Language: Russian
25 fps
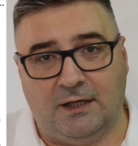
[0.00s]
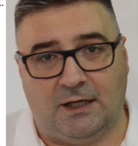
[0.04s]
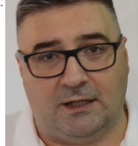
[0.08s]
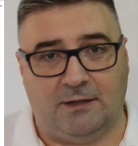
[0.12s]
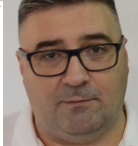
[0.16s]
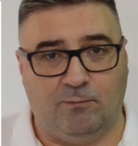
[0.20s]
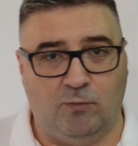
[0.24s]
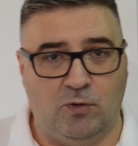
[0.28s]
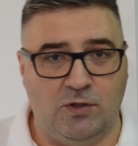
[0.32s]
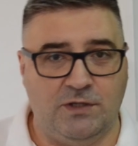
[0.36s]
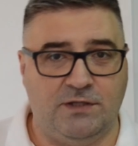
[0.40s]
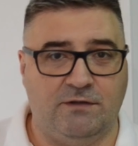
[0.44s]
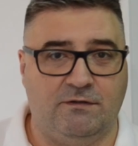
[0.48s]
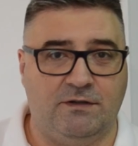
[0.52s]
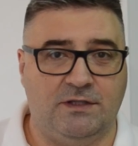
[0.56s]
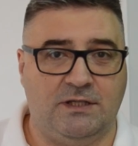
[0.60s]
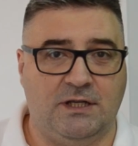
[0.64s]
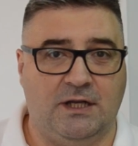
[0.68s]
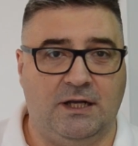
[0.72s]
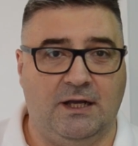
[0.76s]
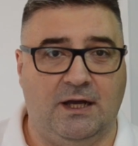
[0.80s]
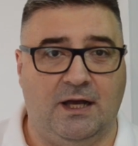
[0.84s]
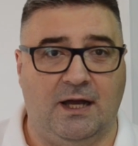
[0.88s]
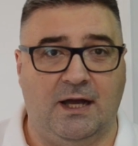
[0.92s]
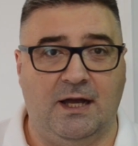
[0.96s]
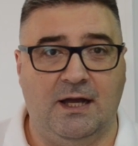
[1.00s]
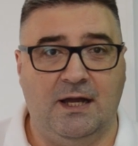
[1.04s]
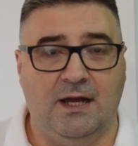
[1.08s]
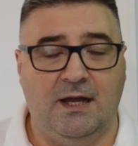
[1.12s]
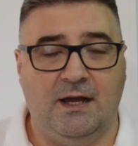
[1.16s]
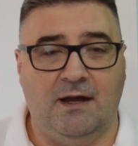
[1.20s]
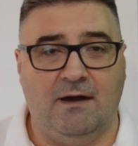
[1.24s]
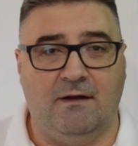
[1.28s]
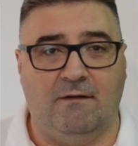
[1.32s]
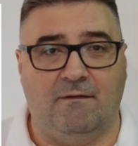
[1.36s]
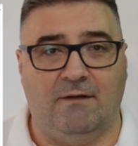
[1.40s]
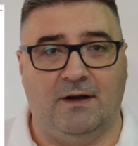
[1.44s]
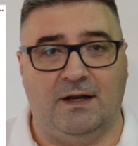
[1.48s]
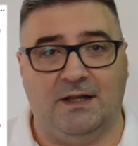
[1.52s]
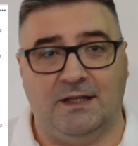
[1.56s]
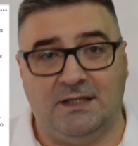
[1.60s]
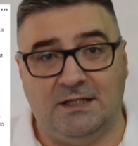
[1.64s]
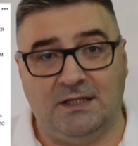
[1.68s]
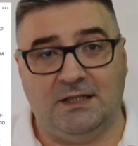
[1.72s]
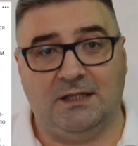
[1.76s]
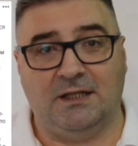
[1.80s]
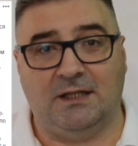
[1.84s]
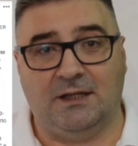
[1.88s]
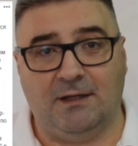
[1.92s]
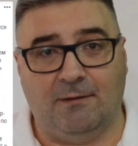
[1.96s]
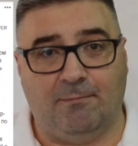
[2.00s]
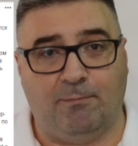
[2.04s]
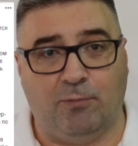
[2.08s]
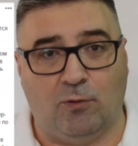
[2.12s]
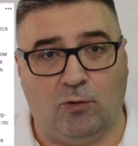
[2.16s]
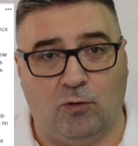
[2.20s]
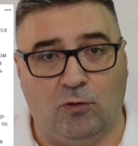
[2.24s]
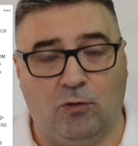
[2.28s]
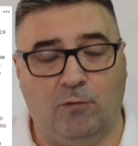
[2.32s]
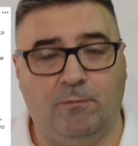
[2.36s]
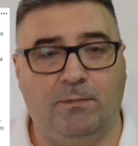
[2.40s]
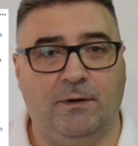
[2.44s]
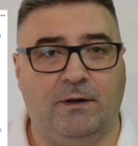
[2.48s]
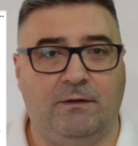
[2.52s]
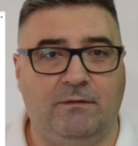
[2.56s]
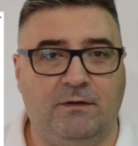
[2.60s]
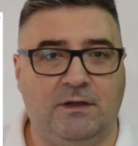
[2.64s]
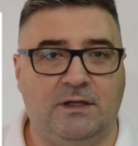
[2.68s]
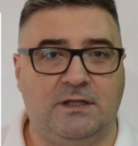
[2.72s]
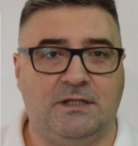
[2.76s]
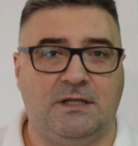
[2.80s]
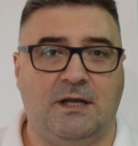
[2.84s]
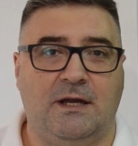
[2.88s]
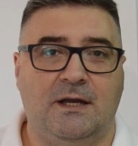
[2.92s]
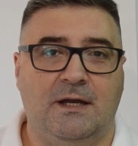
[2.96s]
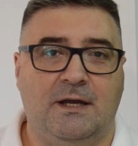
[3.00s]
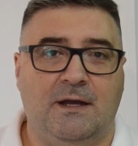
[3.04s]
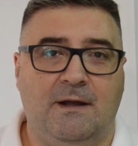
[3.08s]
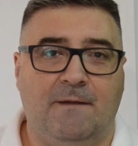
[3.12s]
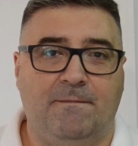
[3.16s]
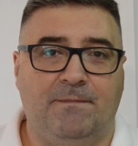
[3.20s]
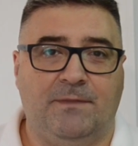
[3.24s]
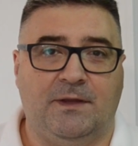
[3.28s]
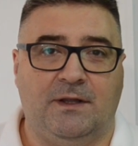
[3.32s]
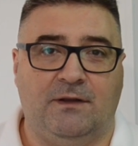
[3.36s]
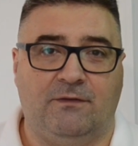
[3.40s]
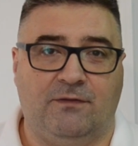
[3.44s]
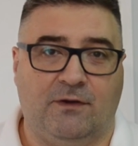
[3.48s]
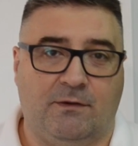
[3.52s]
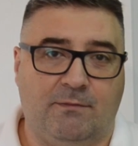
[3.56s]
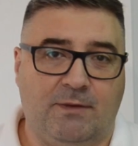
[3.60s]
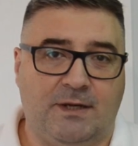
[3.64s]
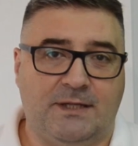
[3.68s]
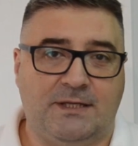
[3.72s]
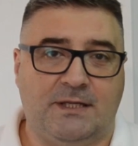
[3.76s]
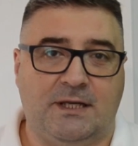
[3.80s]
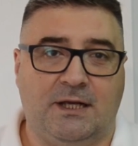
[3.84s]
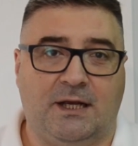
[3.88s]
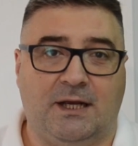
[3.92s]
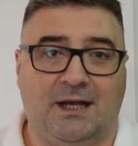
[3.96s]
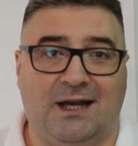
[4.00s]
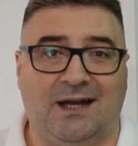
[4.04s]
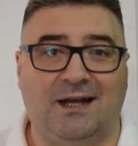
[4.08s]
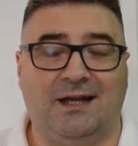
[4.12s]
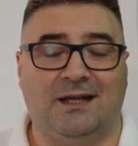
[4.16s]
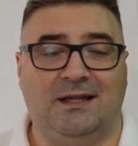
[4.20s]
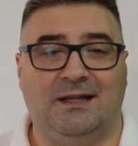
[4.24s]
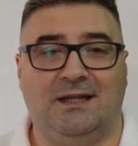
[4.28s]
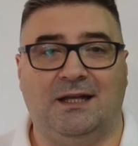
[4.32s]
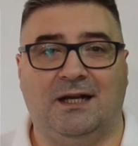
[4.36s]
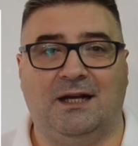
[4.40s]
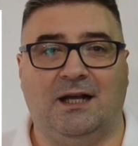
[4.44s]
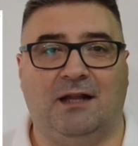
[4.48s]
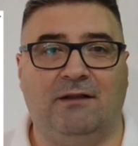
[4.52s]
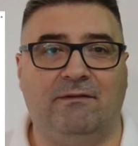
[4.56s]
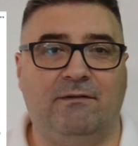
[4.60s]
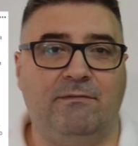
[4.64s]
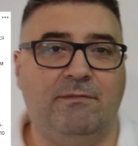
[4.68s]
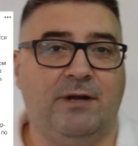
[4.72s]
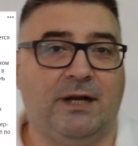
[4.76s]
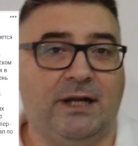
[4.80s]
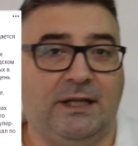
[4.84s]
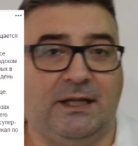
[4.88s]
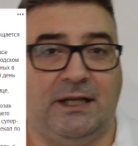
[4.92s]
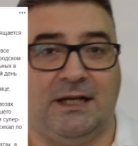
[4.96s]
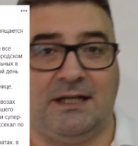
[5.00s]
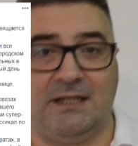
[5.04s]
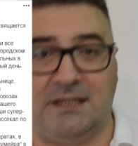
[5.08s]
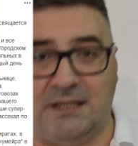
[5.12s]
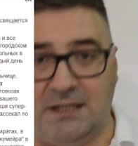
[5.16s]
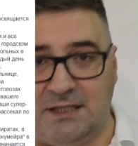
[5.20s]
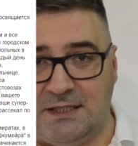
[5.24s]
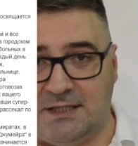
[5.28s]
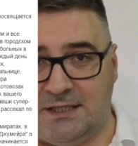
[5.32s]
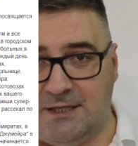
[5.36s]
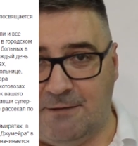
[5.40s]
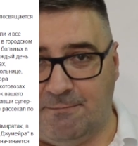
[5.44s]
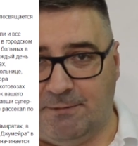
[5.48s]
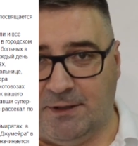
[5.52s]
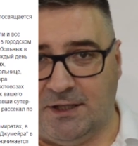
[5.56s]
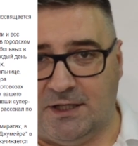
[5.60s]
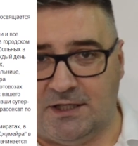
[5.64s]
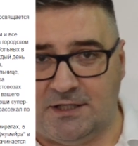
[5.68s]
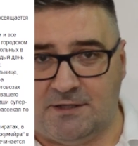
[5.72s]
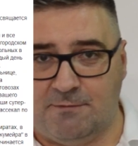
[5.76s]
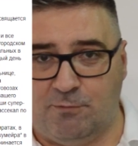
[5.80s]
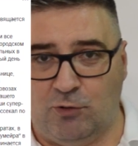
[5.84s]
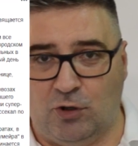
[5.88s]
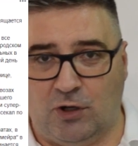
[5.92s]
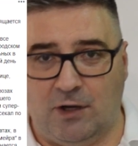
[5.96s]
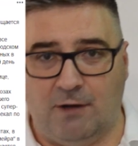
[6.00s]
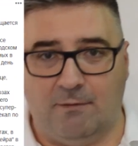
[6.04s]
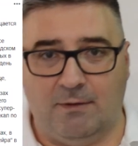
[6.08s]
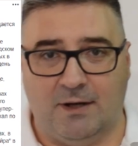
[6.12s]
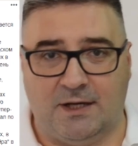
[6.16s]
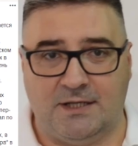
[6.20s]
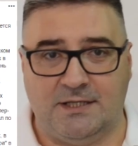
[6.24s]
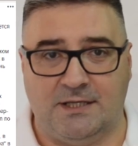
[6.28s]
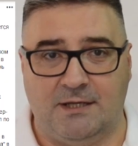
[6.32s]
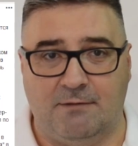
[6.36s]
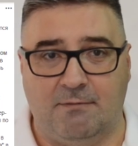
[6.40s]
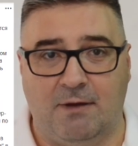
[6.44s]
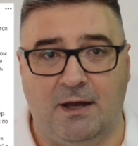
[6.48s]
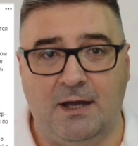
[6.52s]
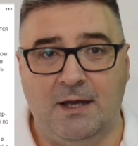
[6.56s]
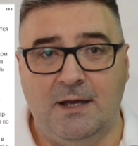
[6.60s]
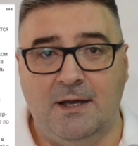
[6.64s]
от пользователя Валентины Лобко появилась информация, как отдыхал в Эмиратах сын Степана Цепюка Максим.